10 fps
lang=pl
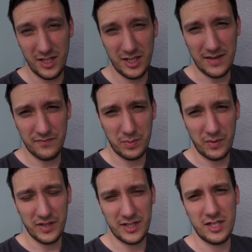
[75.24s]
I tam
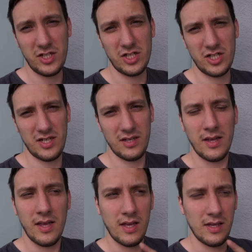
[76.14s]
wypowiadajcie się,
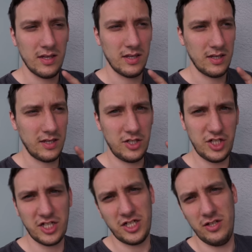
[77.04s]
e,
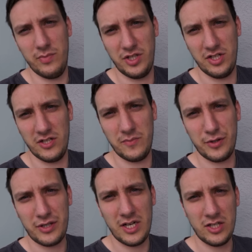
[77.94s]
gdzie chcielibyście się
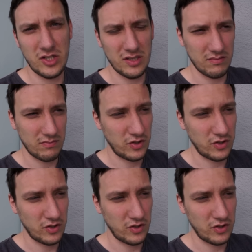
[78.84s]
spotkać,